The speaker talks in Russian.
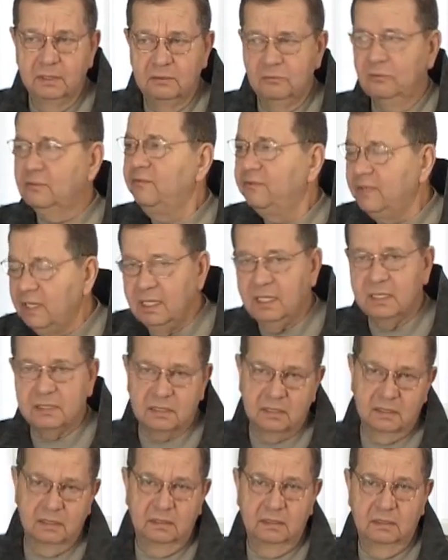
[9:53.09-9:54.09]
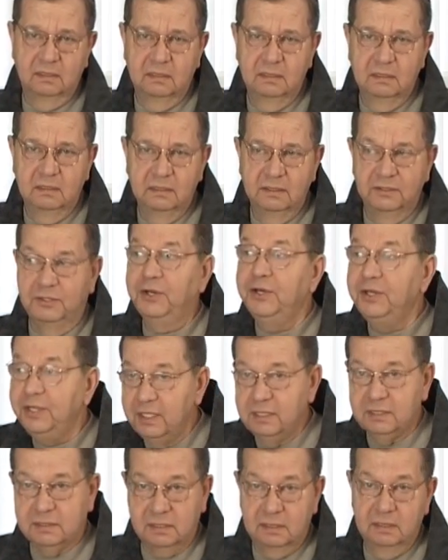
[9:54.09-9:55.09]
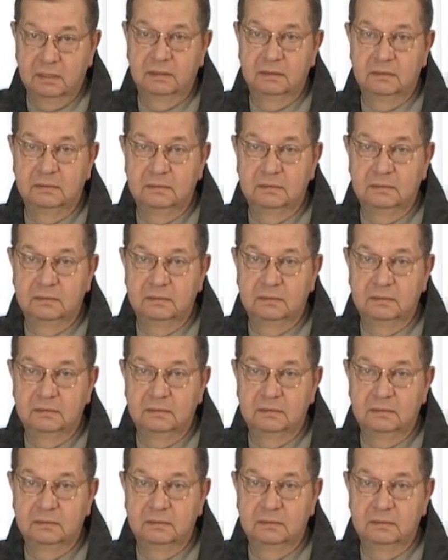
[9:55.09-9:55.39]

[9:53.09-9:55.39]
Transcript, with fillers: Ну, 200, 300.